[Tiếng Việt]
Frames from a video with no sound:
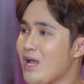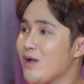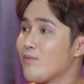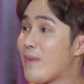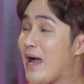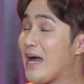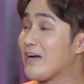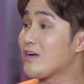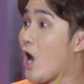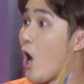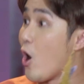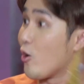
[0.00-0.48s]

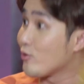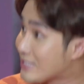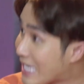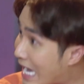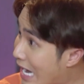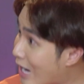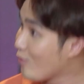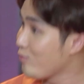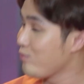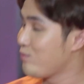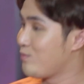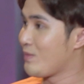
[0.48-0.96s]
bán đồ
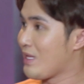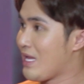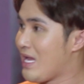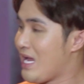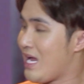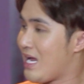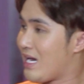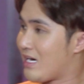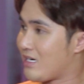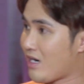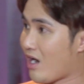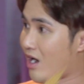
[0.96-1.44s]
xong
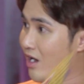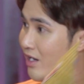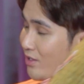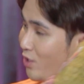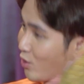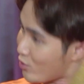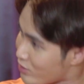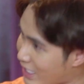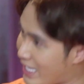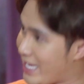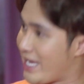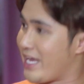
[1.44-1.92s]
rồi
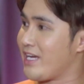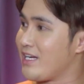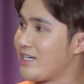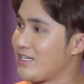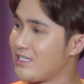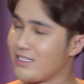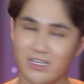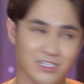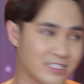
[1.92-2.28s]
có tiền